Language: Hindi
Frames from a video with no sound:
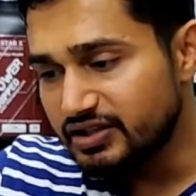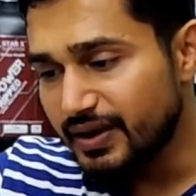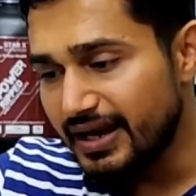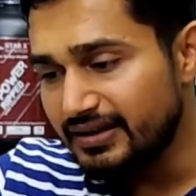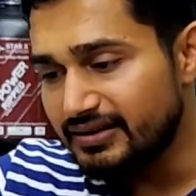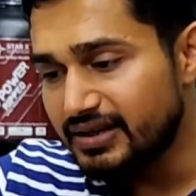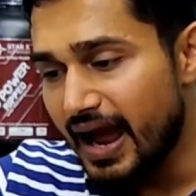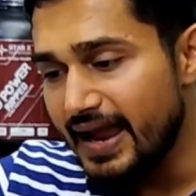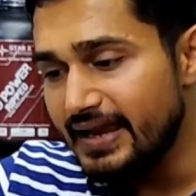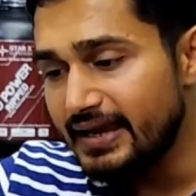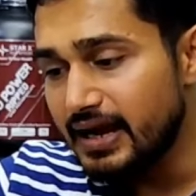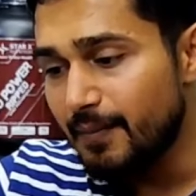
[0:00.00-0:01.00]
इसके
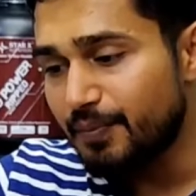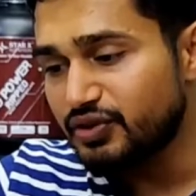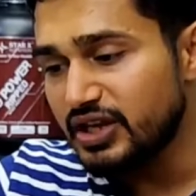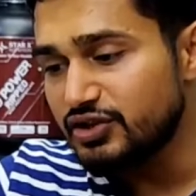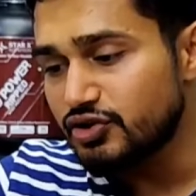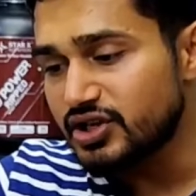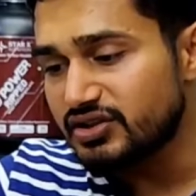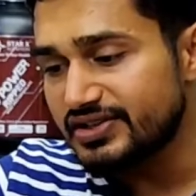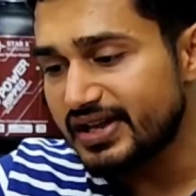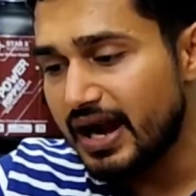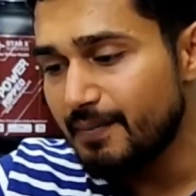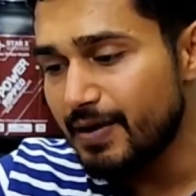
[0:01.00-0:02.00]
ढाई कप
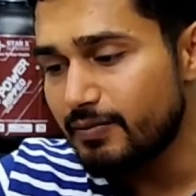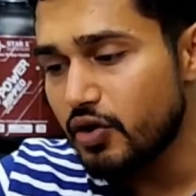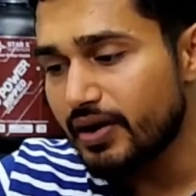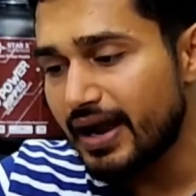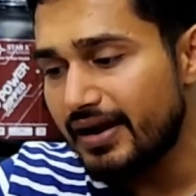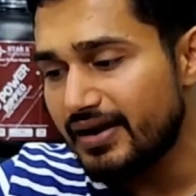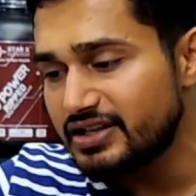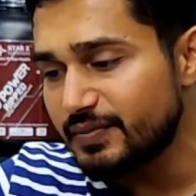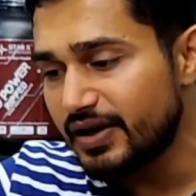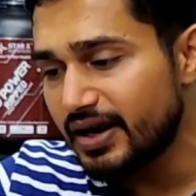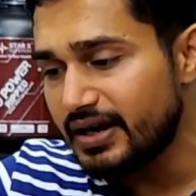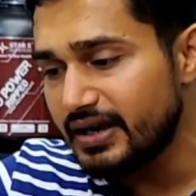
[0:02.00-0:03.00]
336 ग्राम में हमको
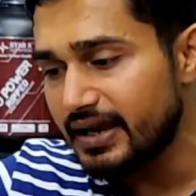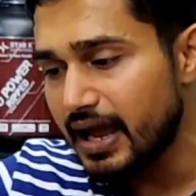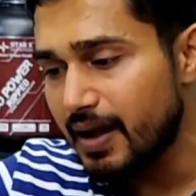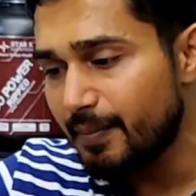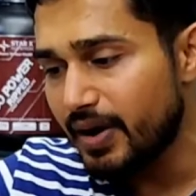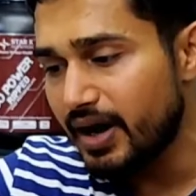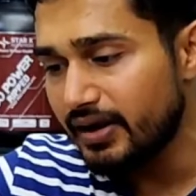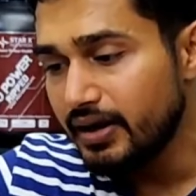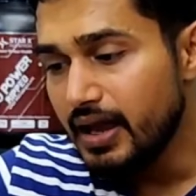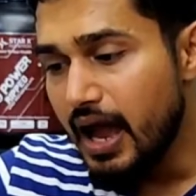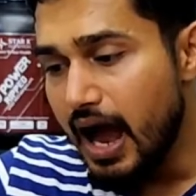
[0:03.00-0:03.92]
कैलोरीज मिल रही हैं यहां पर